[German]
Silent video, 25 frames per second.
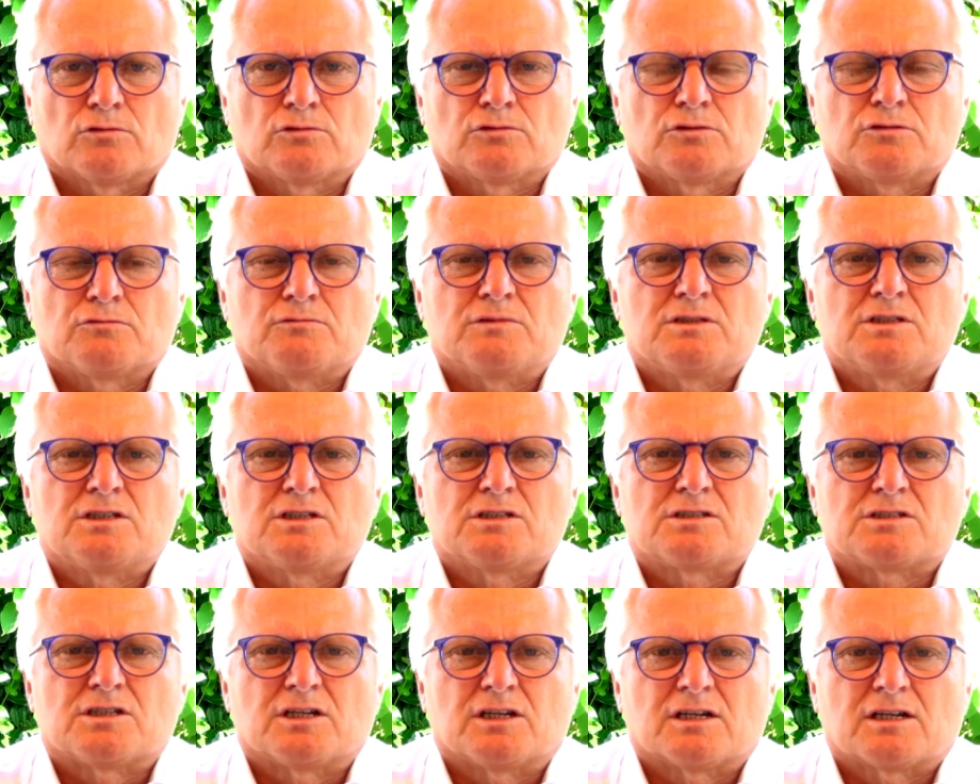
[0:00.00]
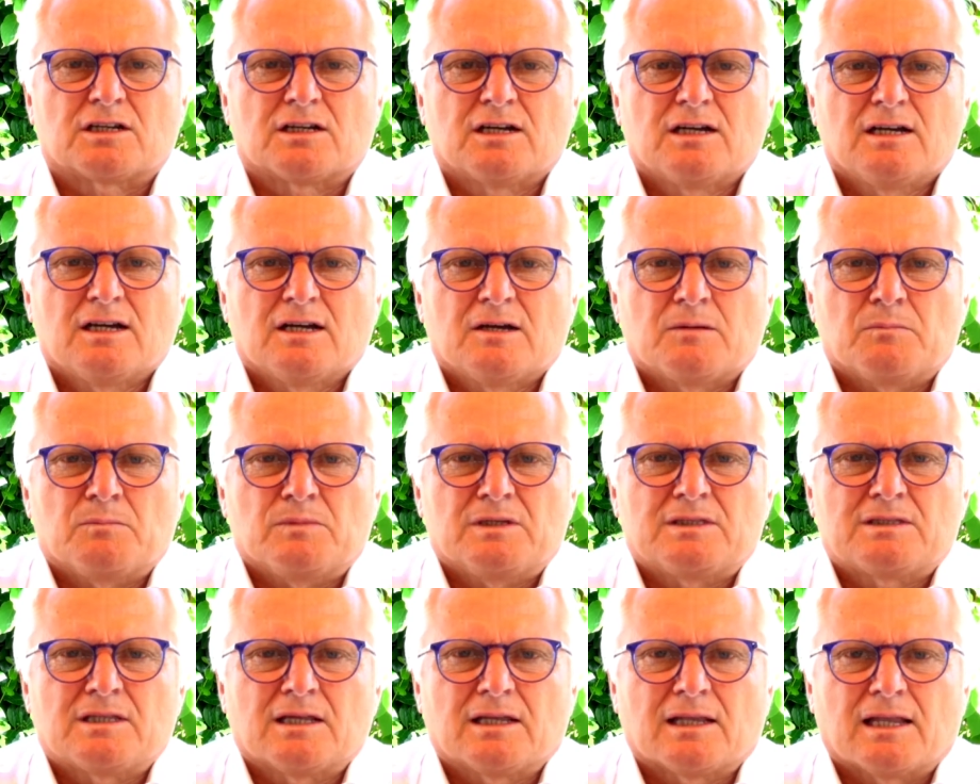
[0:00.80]
Otto Widicek
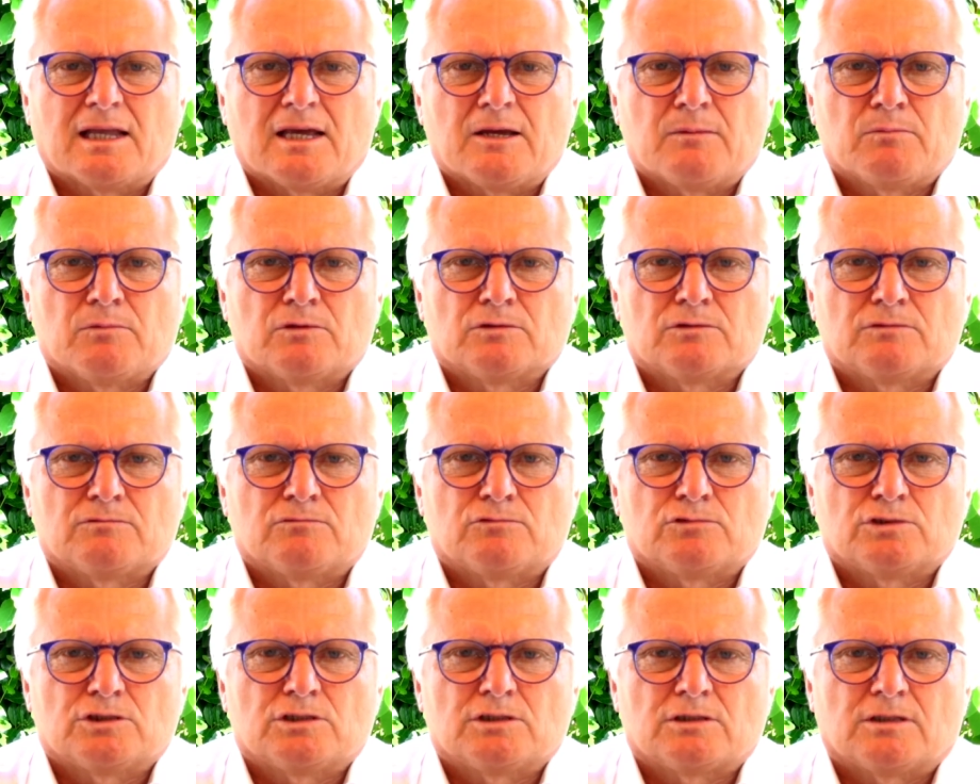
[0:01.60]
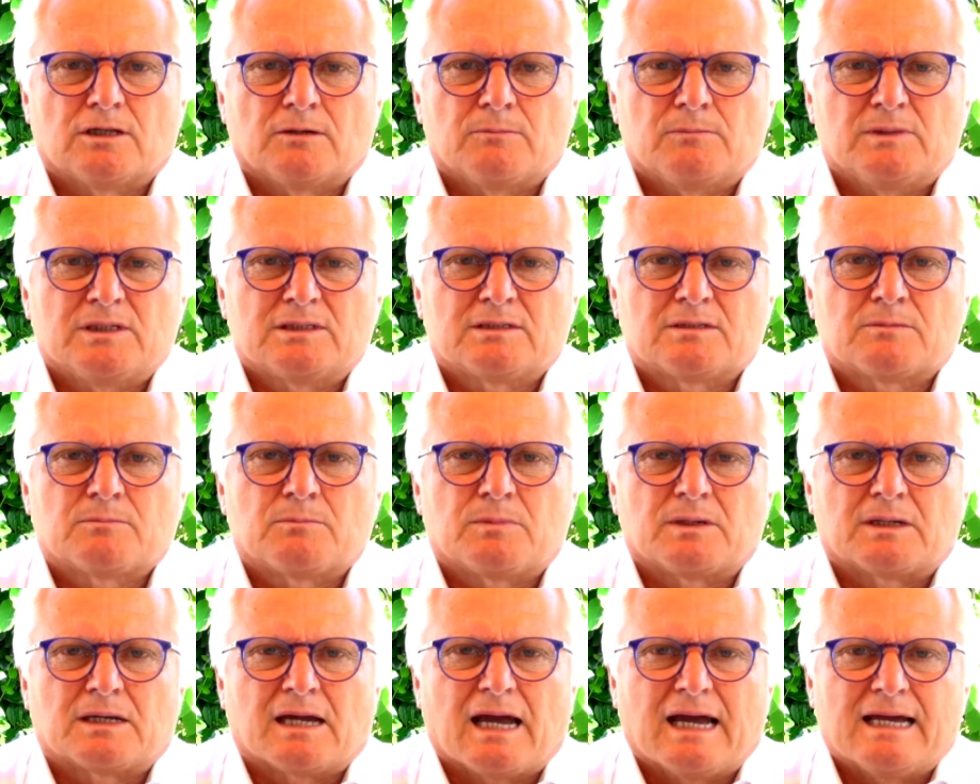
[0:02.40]
miterleben und wurde damit
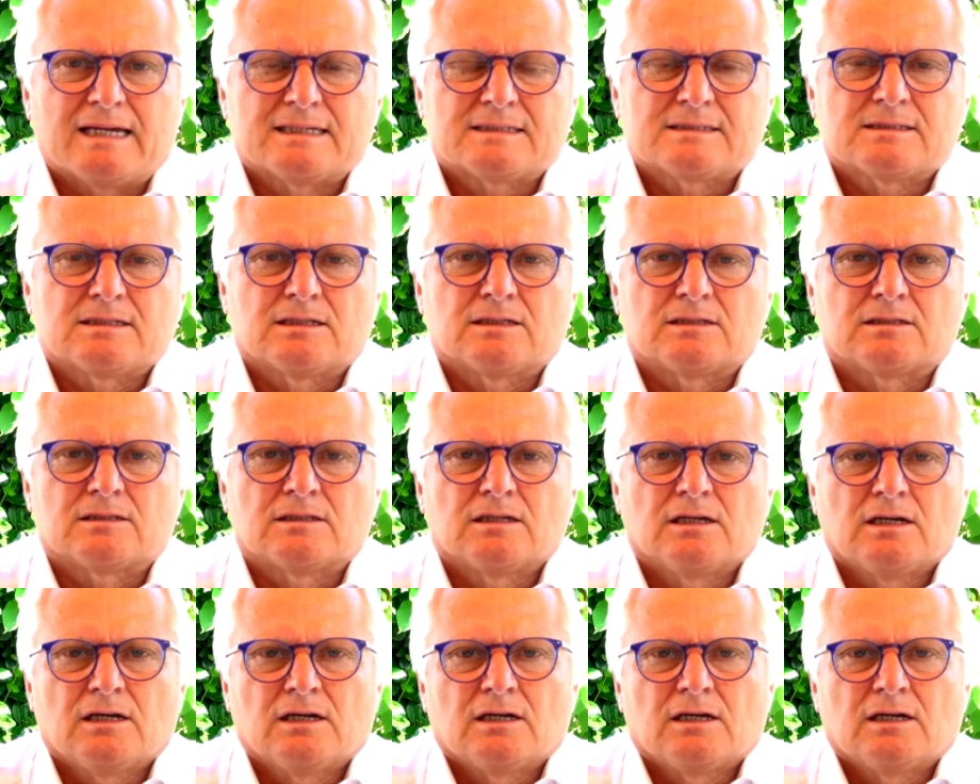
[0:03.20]
begeistert.